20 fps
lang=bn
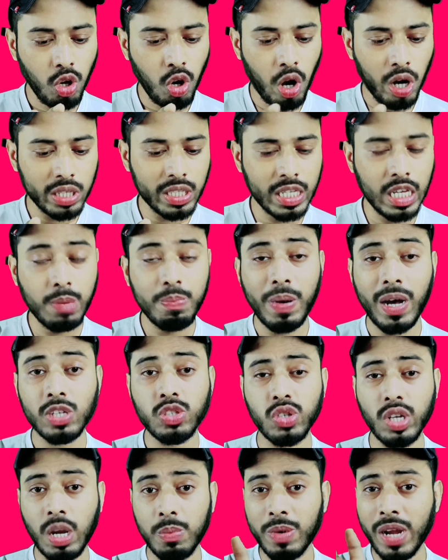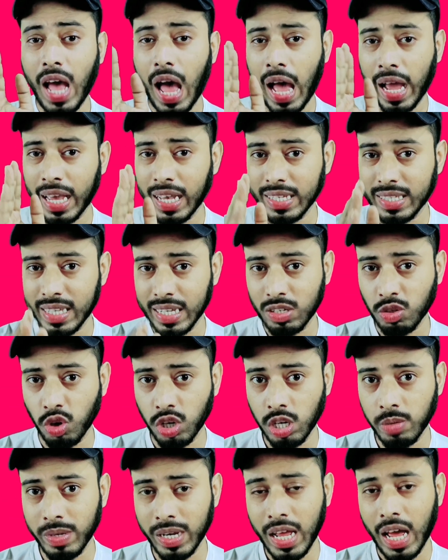তো লক স্ক্রিন পাসওয়ার্ড আপনার আগেই সেট
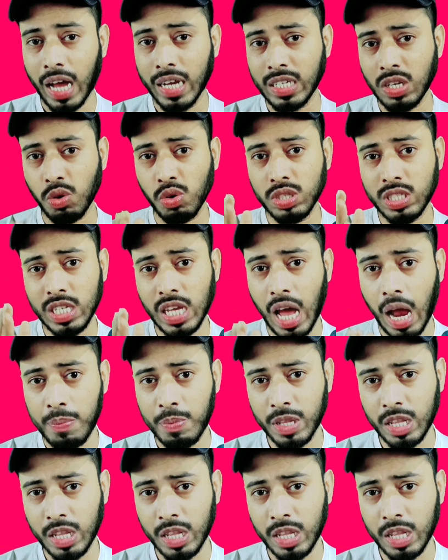করে নেবেন আশা করছি